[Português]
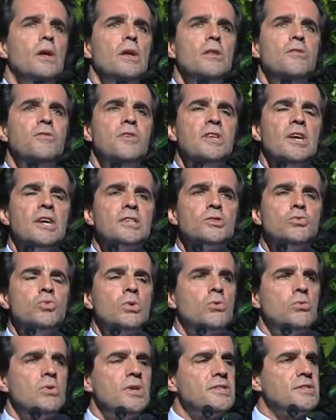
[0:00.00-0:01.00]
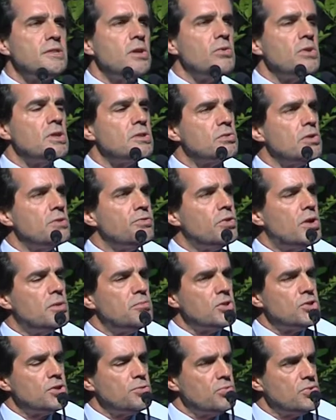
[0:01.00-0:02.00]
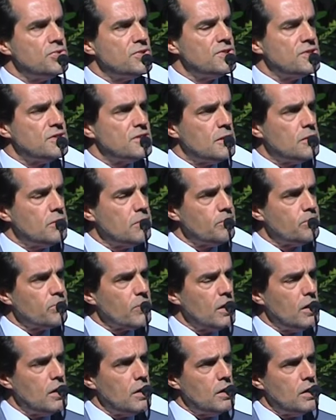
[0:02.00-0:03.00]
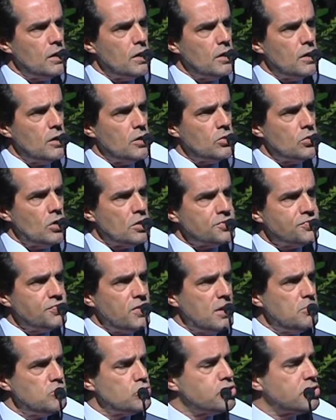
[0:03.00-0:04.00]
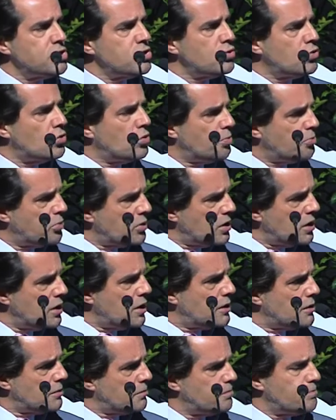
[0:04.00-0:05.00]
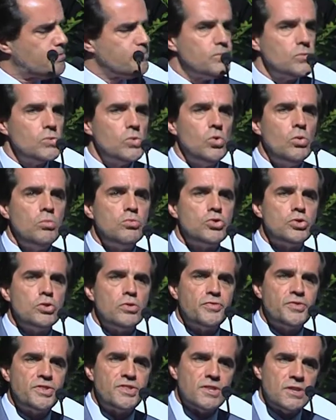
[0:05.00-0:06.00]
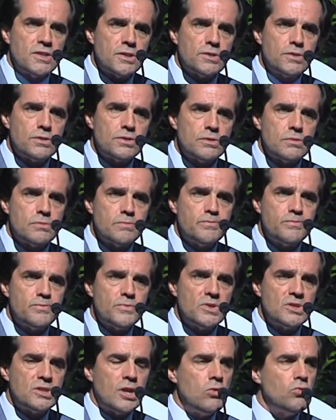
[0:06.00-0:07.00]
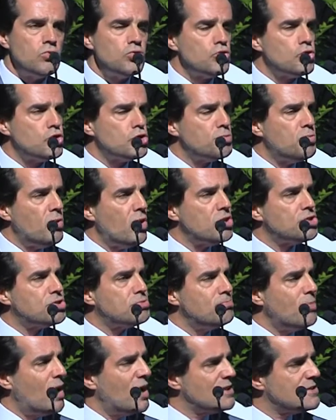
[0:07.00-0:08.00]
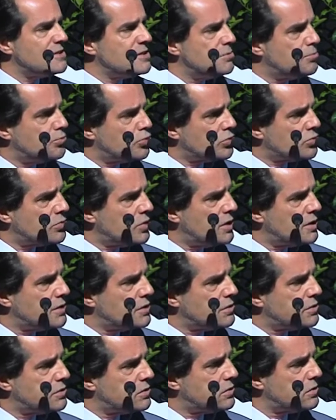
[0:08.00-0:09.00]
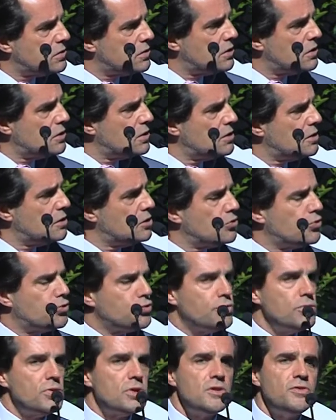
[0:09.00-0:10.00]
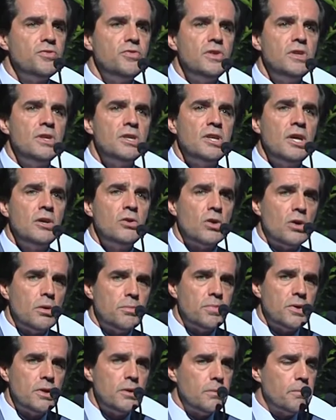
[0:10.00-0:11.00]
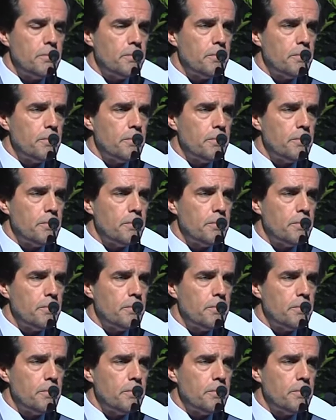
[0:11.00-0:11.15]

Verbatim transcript: devido à sua coleção e à sua forma de exposição. Nós vamos recuperar o Museu Vicentes, que tem um dos espólios mais importantes de fotografia da Europa.